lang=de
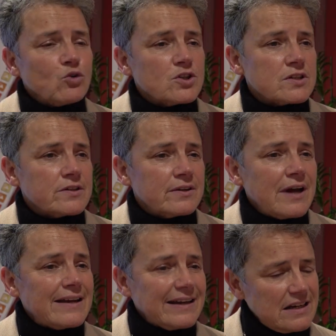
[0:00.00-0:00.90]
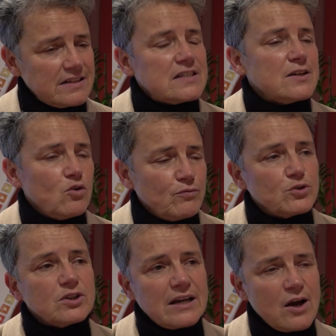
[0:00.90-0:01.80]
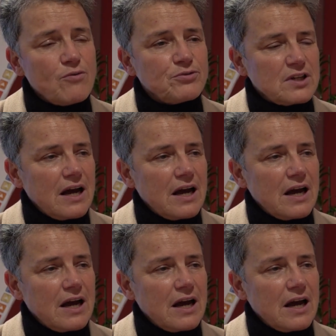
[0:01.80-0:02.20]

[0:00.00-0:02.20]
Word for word: Und äh, eine Realisierung würde dann auch für